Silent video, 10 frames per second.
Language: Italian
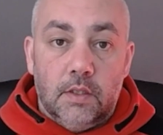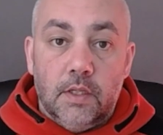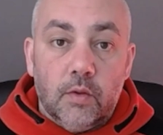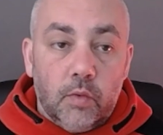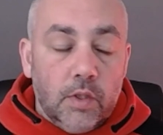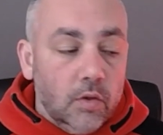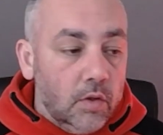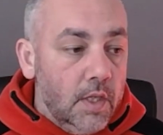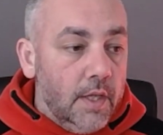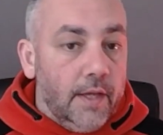uh,
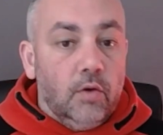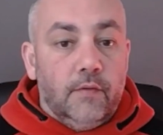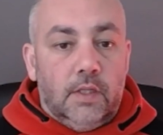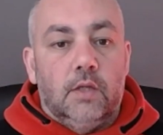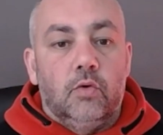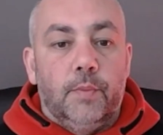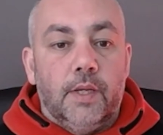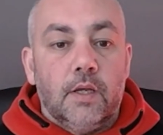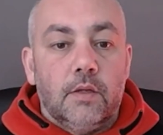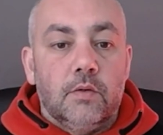liquido e lo vado ad
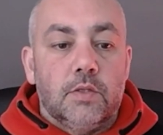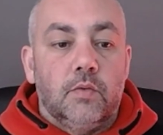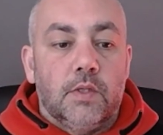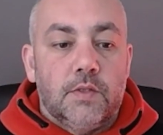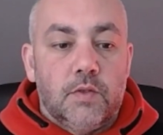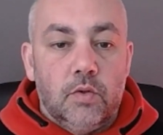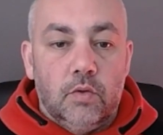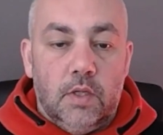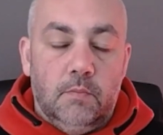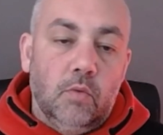operare in una
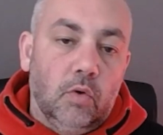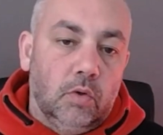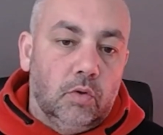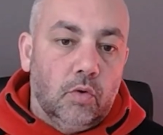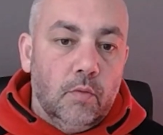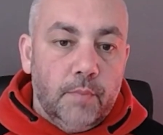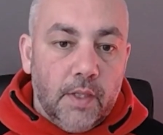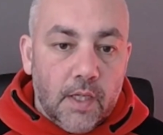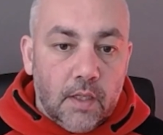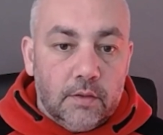situazione molto
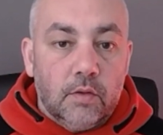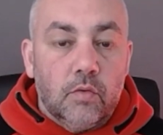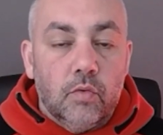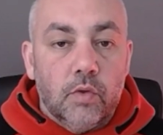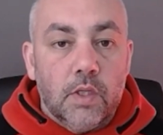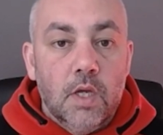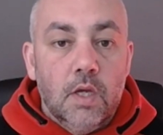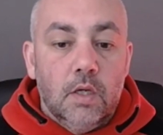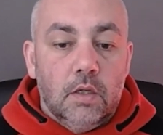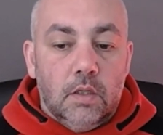complicata in cui
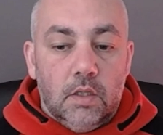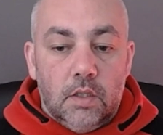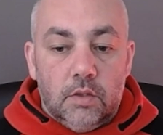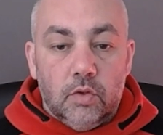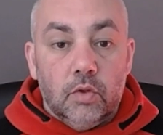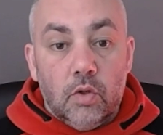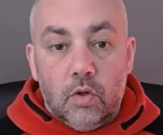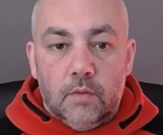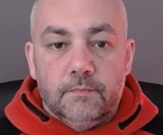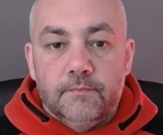eh, non
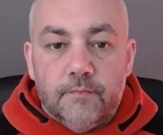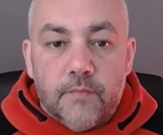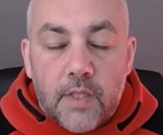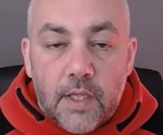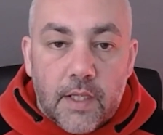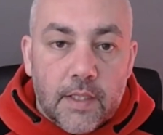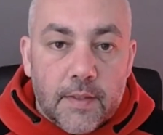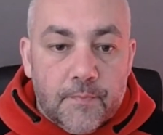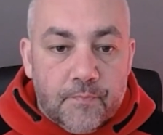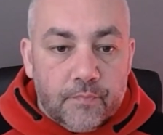ho
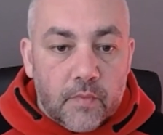dei, mh,